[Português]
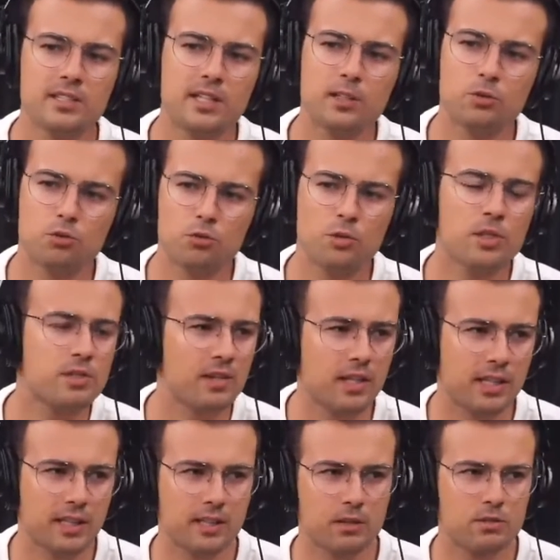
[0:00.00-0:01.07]
traduções fala
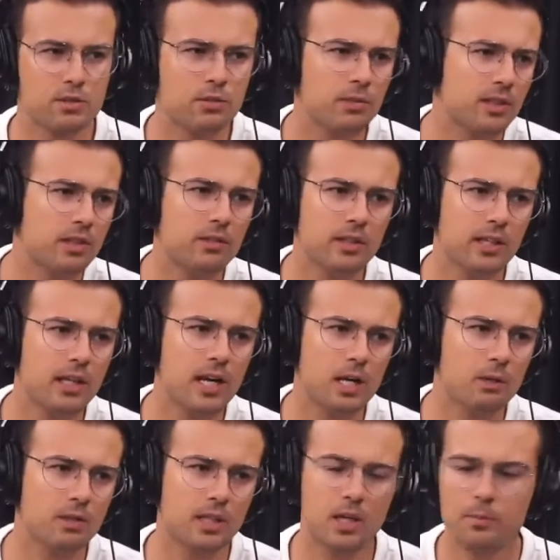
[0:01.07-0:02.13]
que a tradução não é tão
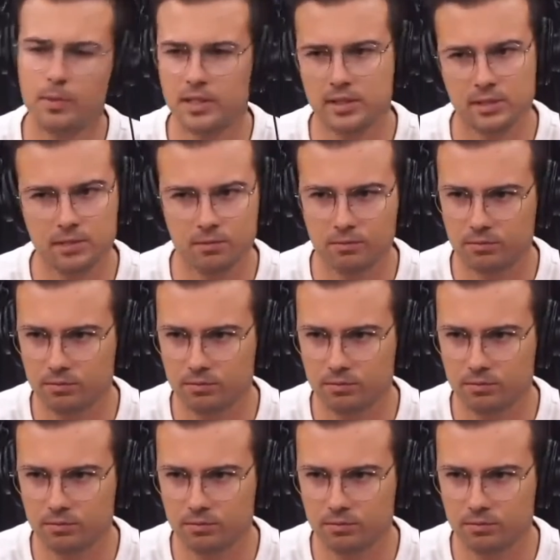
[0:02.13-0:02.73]
legal e tal, mas